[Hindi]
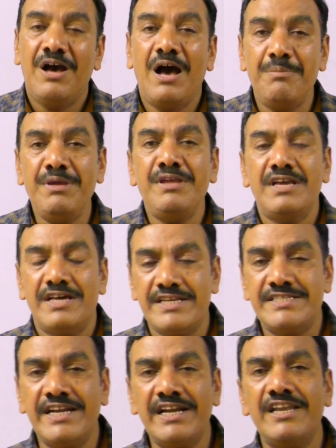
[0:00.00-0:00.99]
अभी
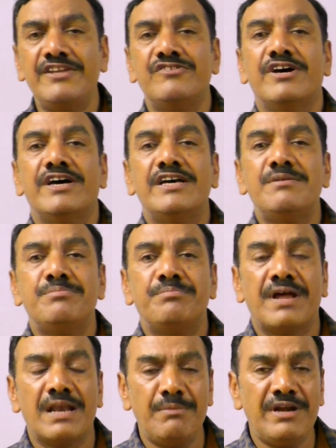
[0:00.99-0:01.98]
रिसेंटली जो है
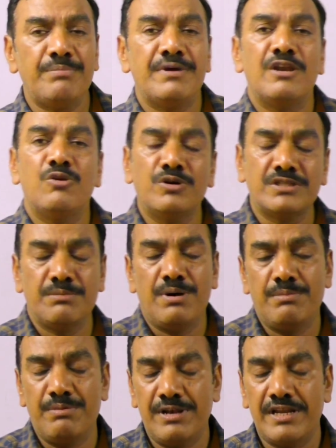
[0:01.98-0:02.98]
पार्लियामेंट में
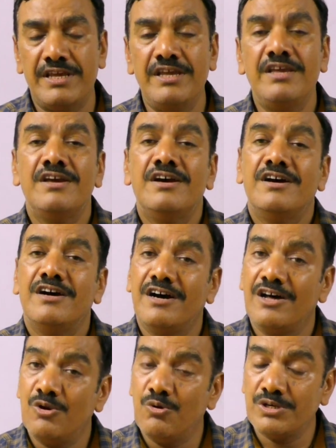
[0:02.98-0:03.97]
लोकसभा में बल्कि
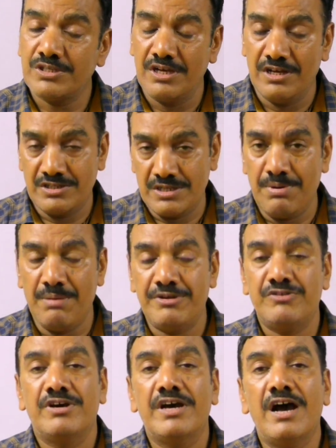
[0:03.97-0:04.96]
uh, लोकसभा
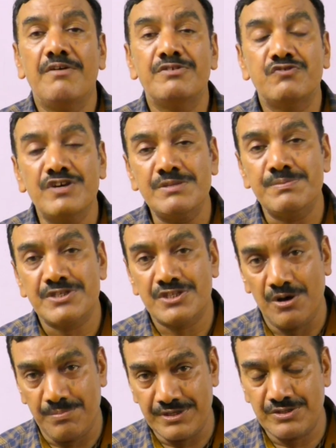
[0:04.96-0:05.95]
में जो है अविश्वास
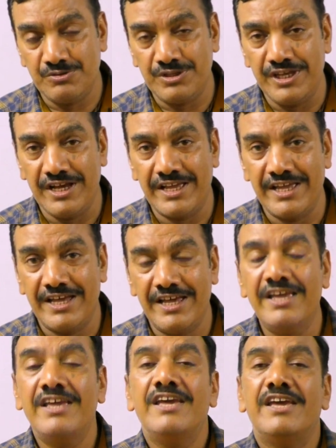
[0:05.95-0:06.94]
प्रस्ताव प्रस्तुत किया गया
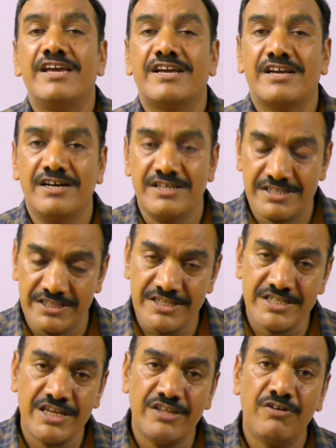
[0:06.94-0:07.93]
है एक uh,
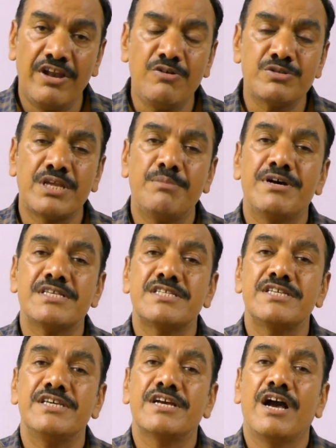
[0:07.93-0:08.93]
सदस्य के द्वारा उसके बाद
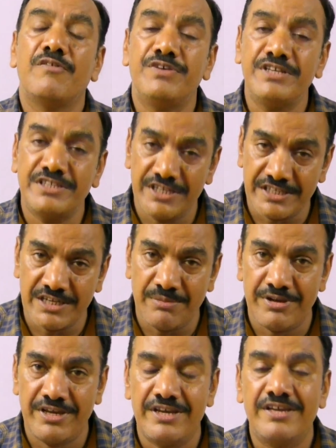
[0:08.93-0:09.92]
से ये काफ़ी चर्चा
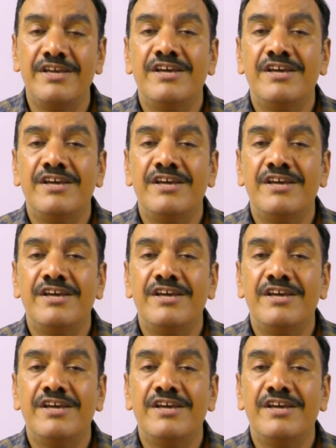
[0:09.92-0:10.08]
में है